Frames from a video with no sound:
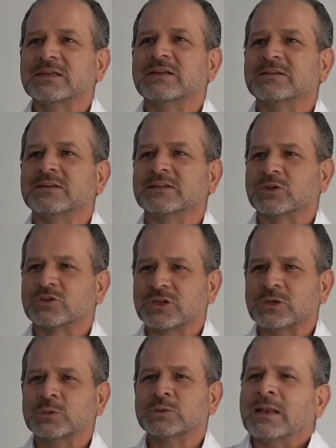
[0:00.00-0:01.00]
en el sector
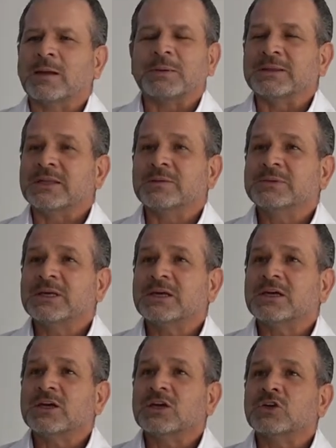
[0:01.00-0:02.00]
salud, la pandemia
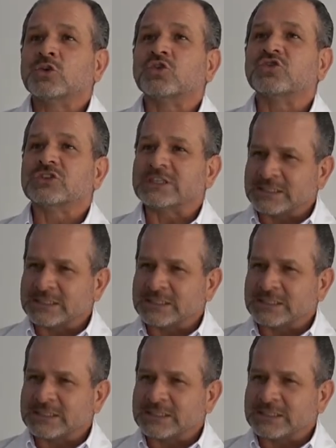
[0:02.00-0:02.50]
nos